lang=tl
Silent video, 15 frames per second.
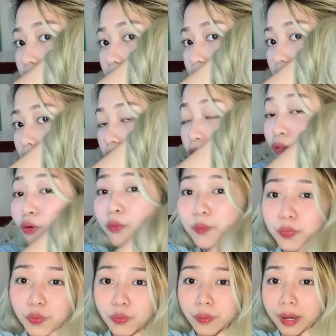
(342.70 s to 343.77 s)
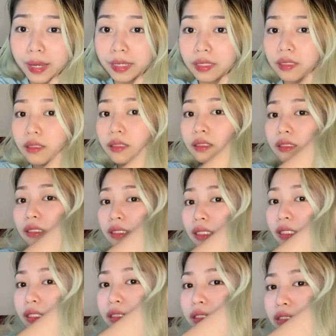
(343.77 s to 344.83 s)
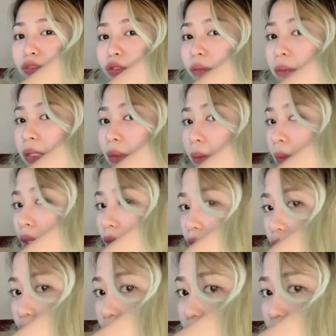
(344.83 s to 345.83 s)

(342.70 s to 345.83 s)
sa totoong buhay, hindi talaga siya sobrang bland.